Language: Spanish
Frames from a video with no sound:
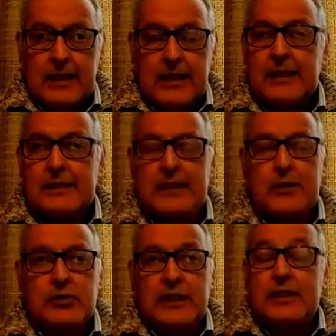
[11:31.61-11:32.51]
las,
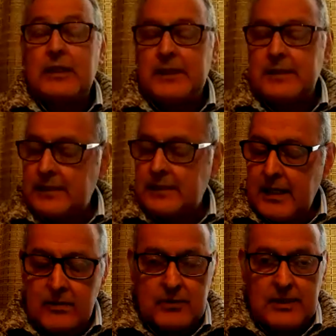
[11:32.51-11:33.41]
los
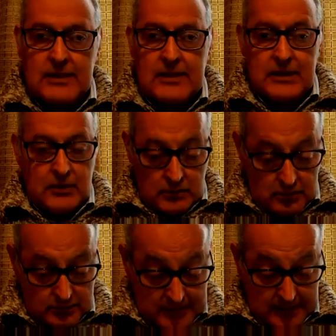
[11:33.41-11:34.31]
antepasados que están
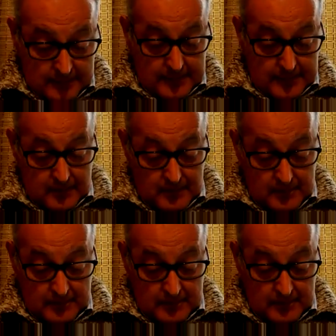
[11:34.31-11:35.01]
incluso en el infierno.